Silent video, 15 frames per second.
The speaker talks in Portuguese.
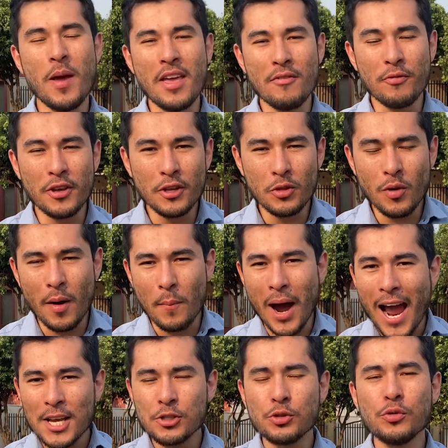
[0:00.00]
bem-vindo a
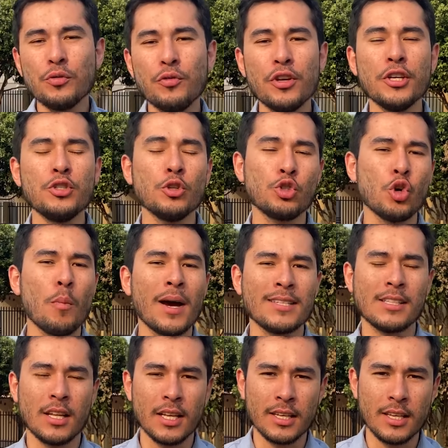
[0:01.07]
mais um vídeo, eu sou
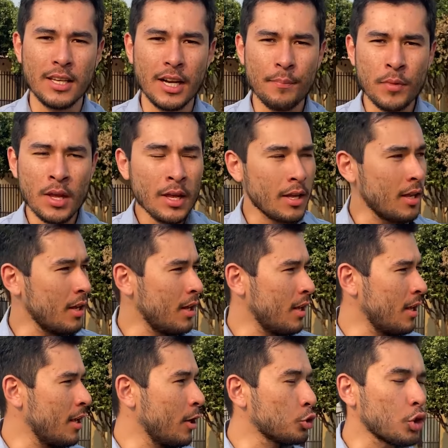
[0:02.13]
Marcela Kira
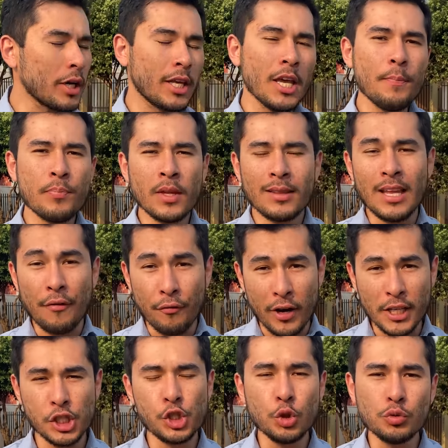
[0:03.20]
e eu tô aqui na
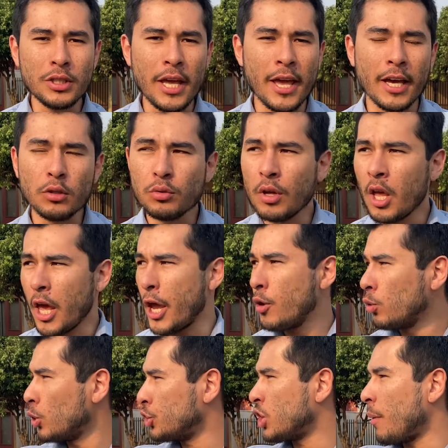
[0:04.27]
frente de um terreno
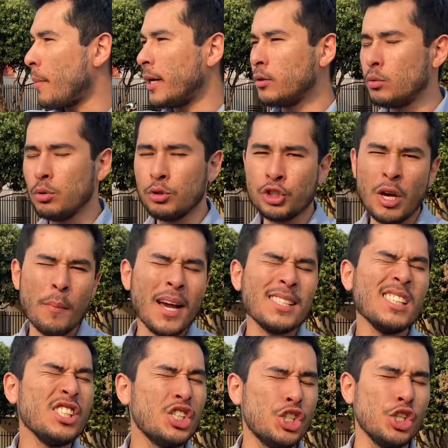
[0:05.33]
em um loteamento já
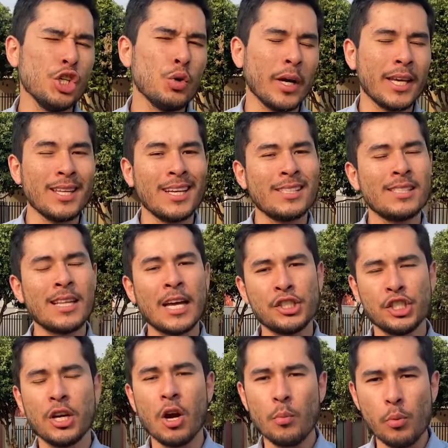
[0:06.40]
mais antigo aqui na
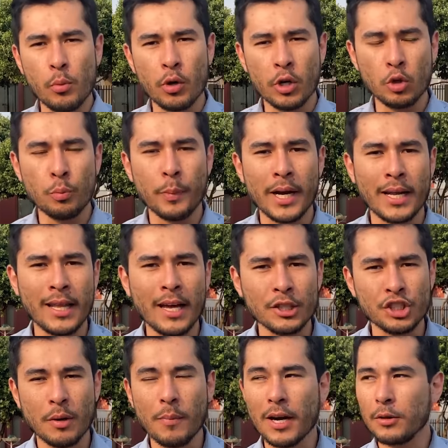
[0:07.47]
cidade de Campo Mourão, no Paraná,
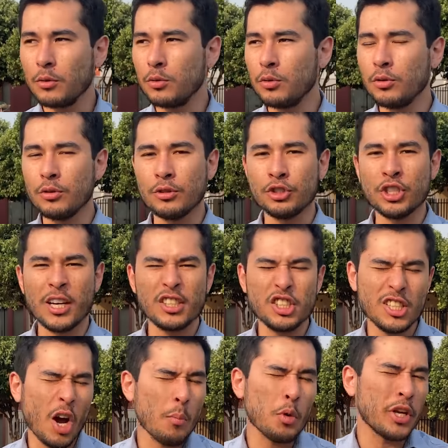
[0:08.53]
chamado
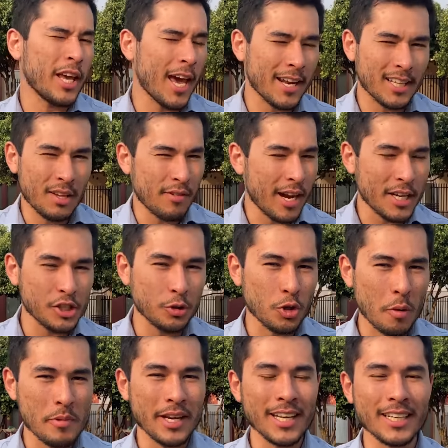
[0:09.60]
Jardim Albuquerque, na verdade é um
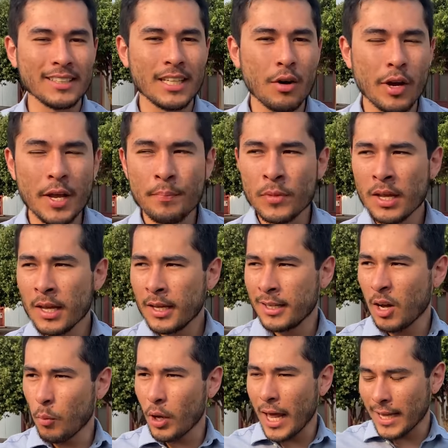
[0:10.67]
nome grandão aí,
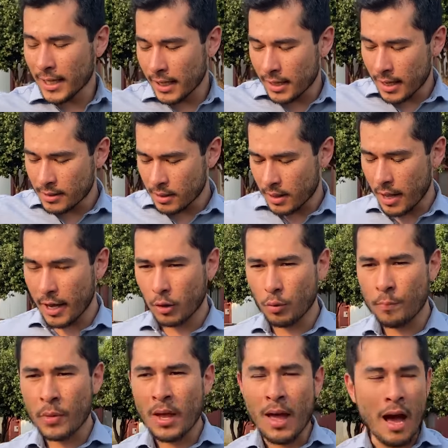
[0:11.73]
e dá uma olhada aqui nesse
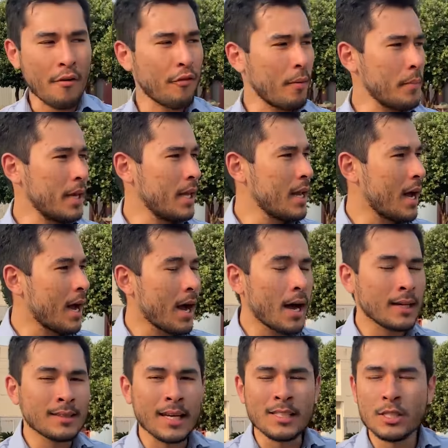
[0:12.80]
terreno. A
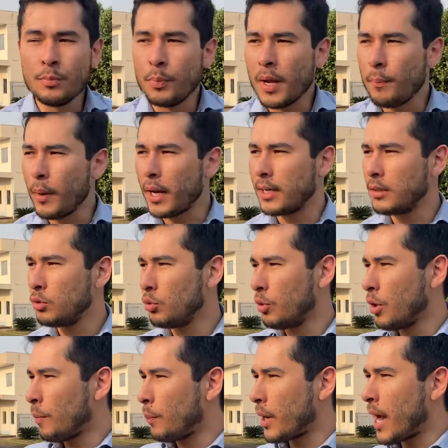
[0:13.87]
família está se preparando
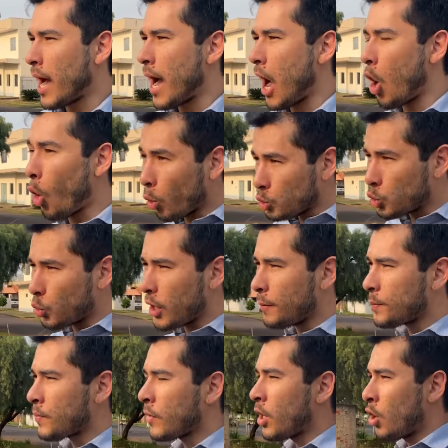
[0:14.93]
para construir
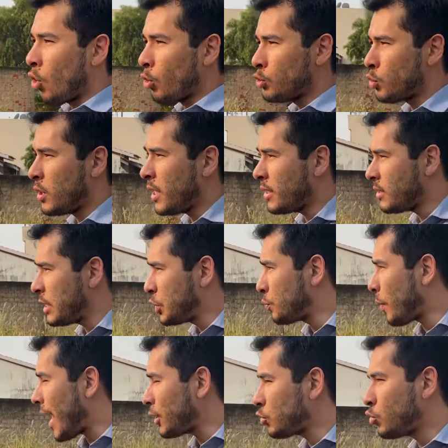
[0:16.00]
construir nesse
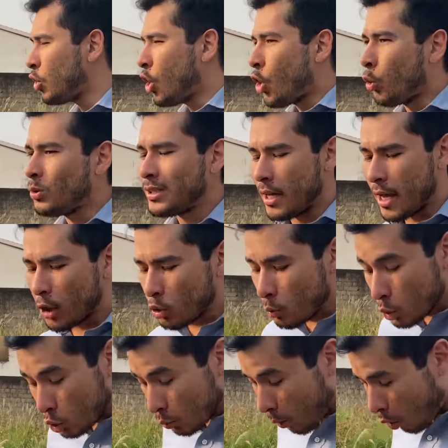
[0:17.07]
espaço um terreno
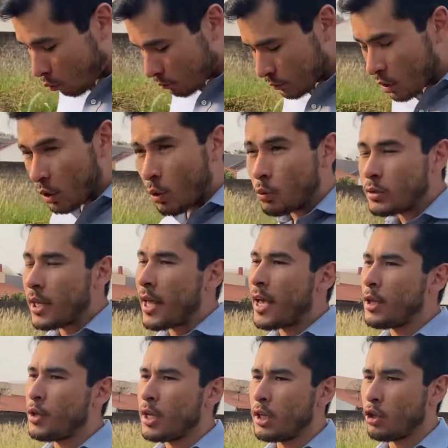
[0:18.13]
muito bom, um
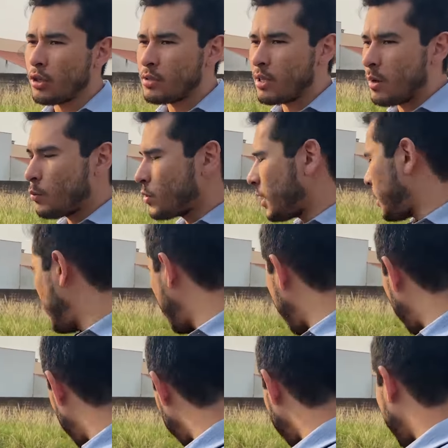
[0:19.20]
terreno em que nós temos
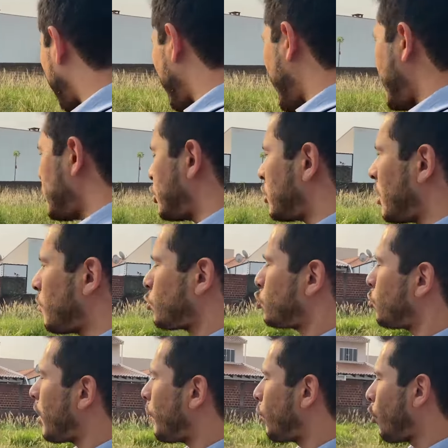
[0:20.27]
aqui a nossa frente,
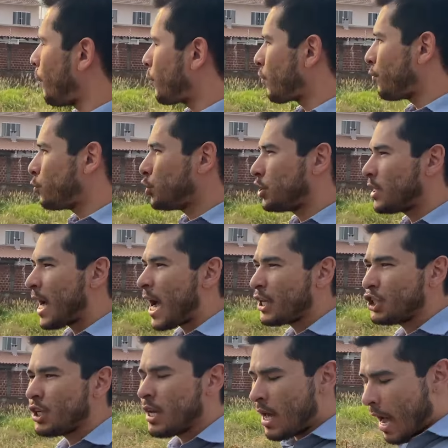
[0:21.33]
temos uma boa
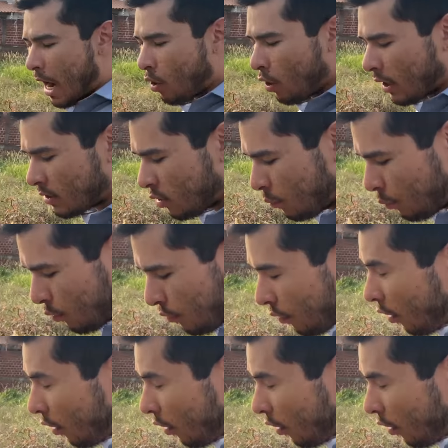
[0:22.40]
profundidade. Agora são por